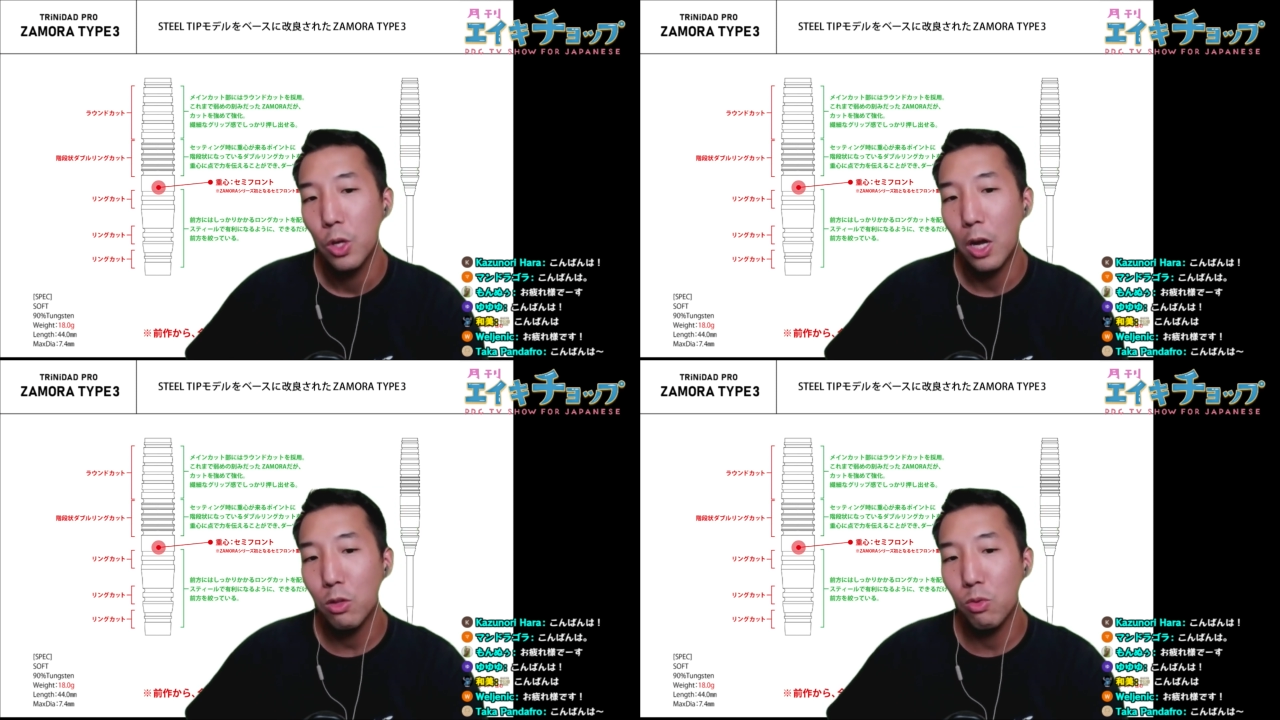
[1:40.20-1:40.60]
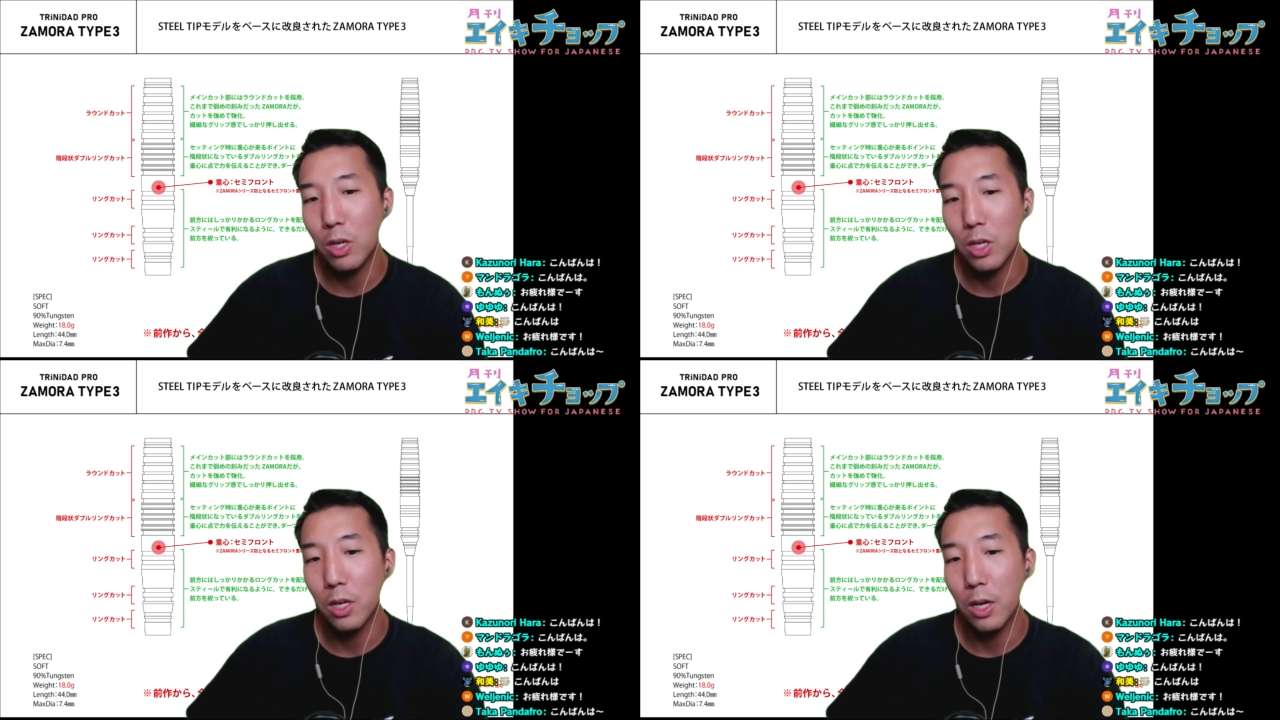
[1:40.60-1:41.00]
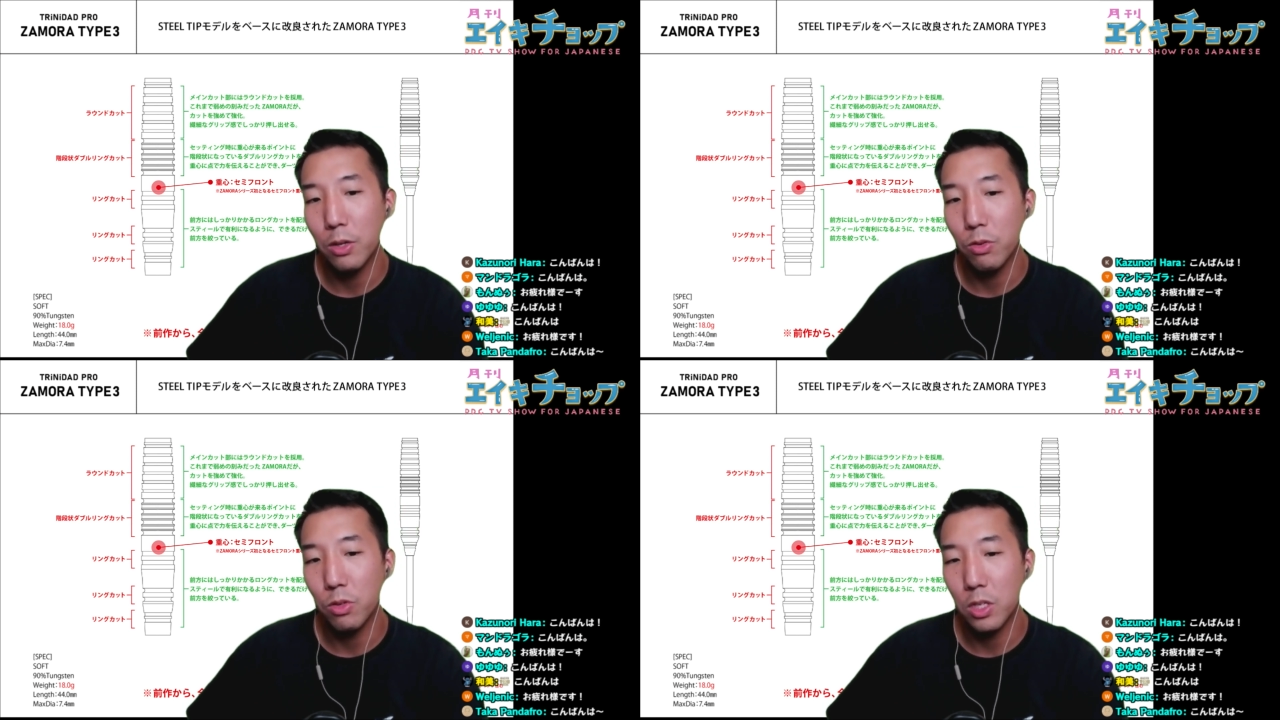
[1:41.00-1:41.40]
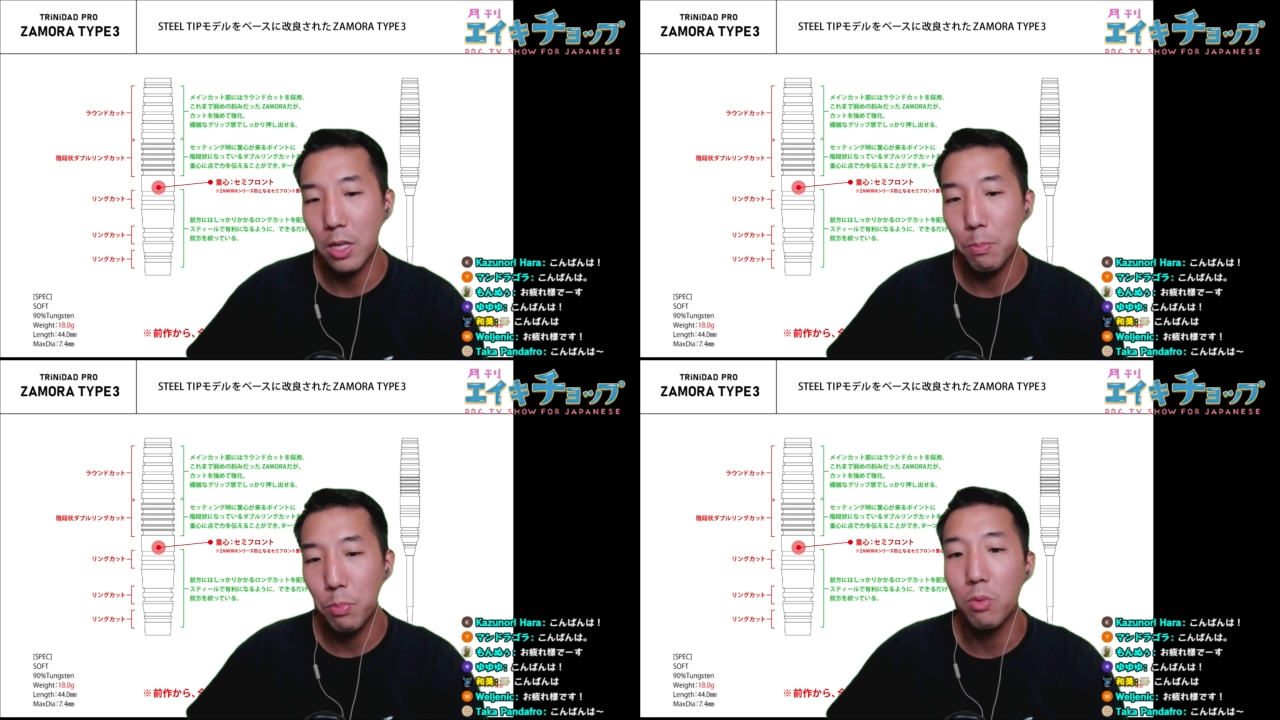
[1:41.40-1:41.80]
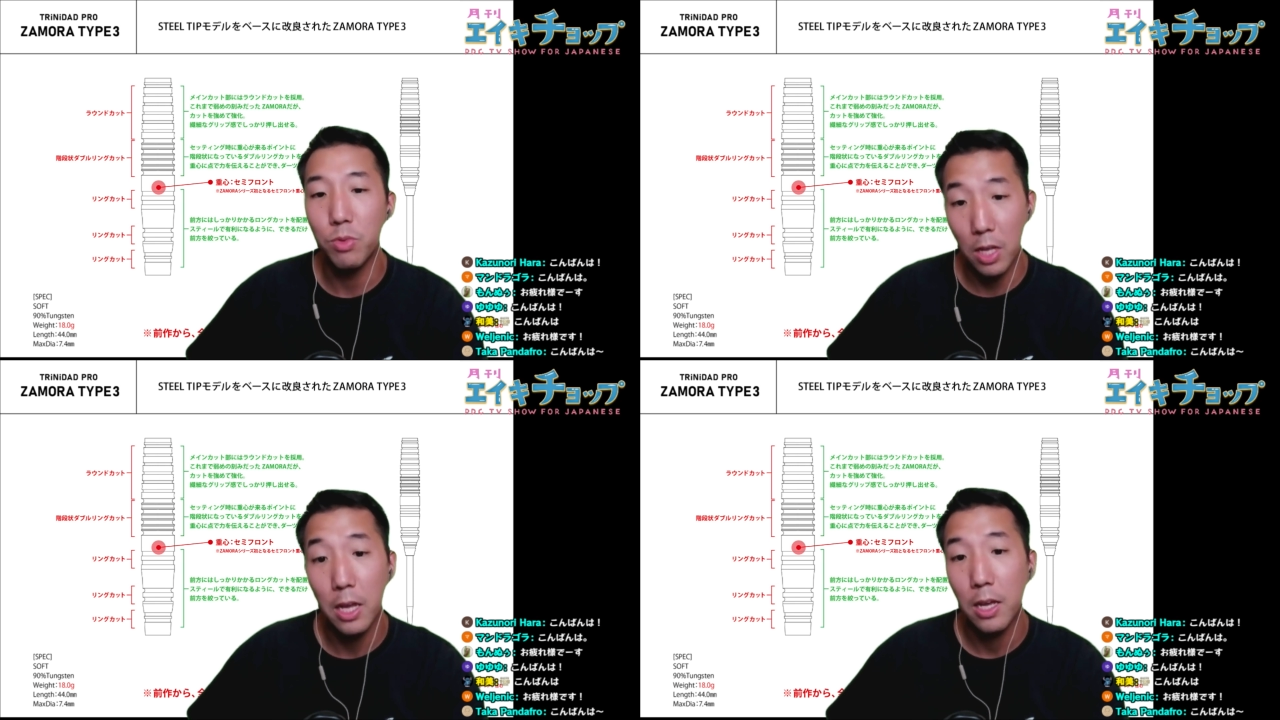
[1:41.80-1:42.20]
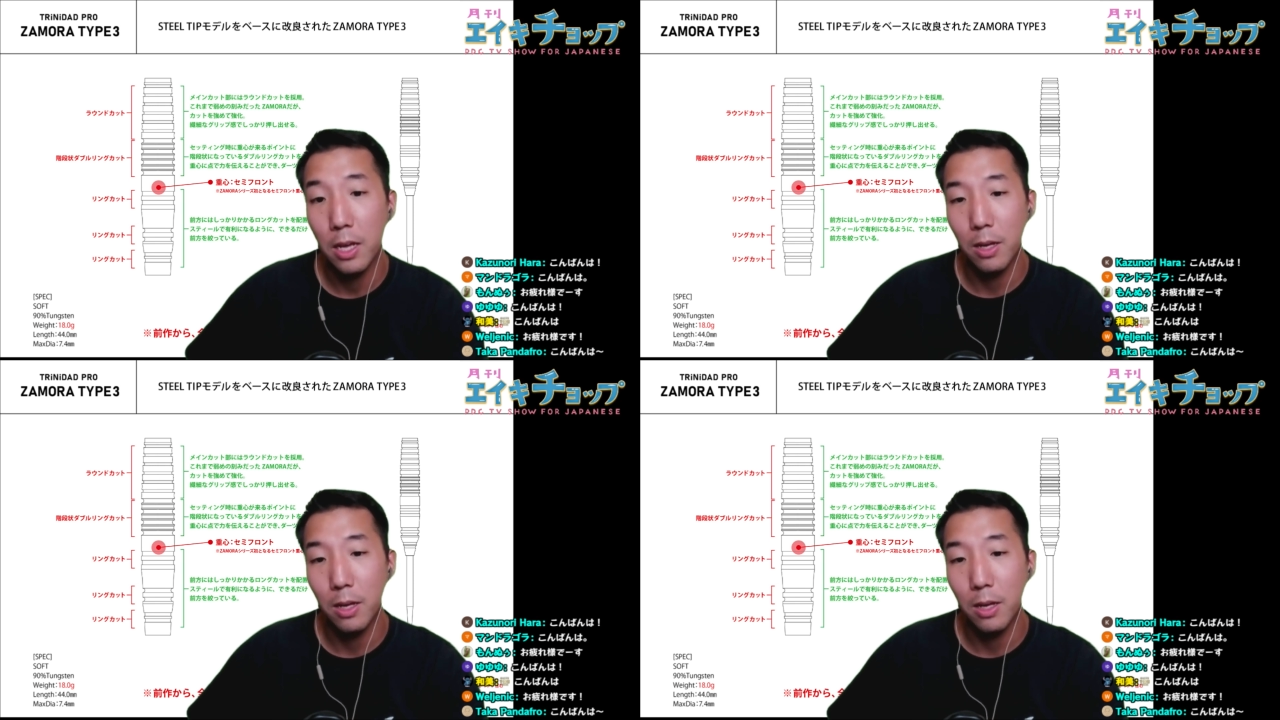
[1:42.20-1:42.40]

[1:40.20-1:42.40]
あとはあの前方部ね、